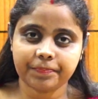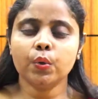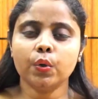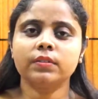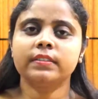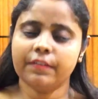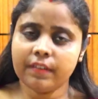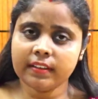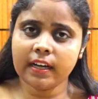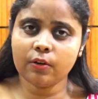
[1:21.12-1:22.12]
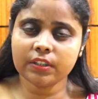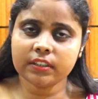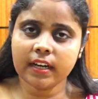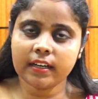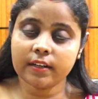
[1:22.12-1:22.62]
শুক্র সেভেন্থ
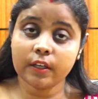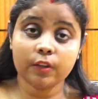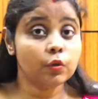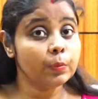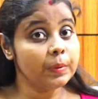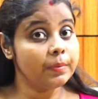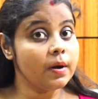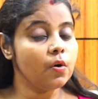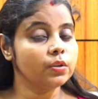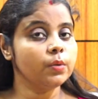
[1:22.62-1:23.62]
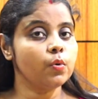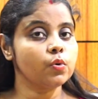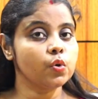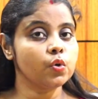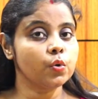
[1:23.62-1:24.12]
হাউসে থাকলে কিন্তু বিবাহ হতে
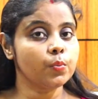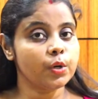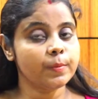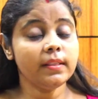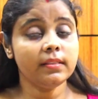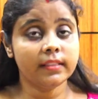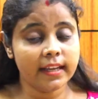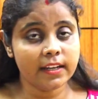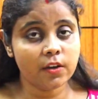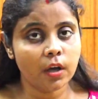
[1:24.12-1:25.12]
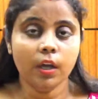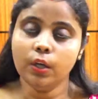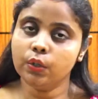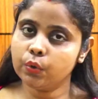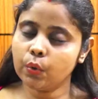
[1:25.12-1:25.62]
প্রচণ্ড পরিমাণ দেরি হয়
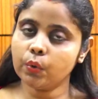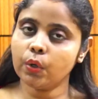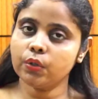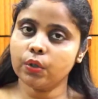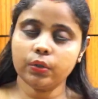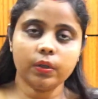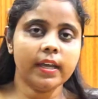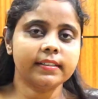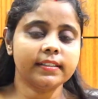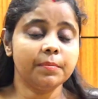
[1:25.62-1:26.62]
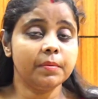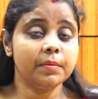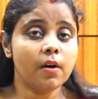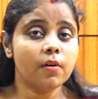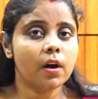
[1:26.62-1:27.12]
শুক্র যতই একটা
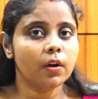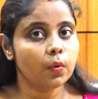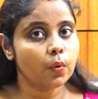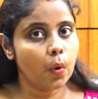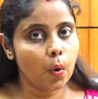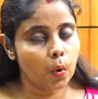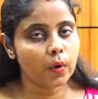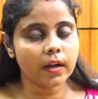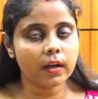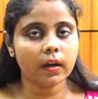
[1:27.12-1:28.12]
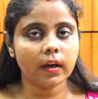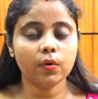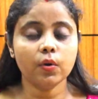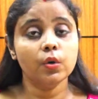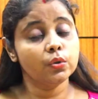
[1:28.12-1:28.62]
বিবাহ কারক গ্রহ হোক না
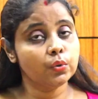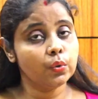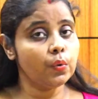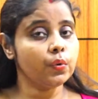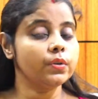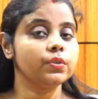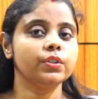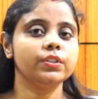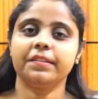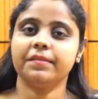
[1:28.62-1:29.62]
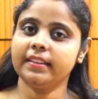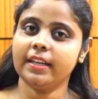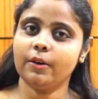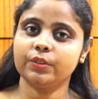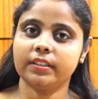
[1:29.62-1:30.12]
কেন শুক্র যদি
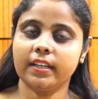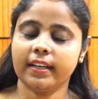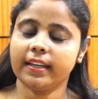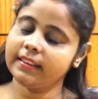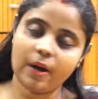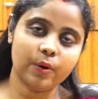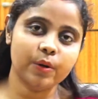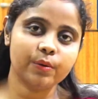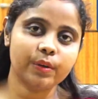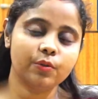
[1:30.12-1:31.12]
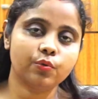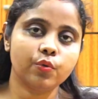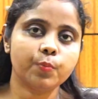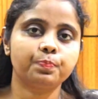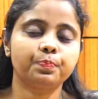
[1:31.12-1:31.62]
সেভেন্থ হাউসে থাকে তাহলেও
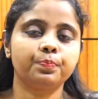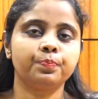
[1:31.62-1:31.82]
কিন্তু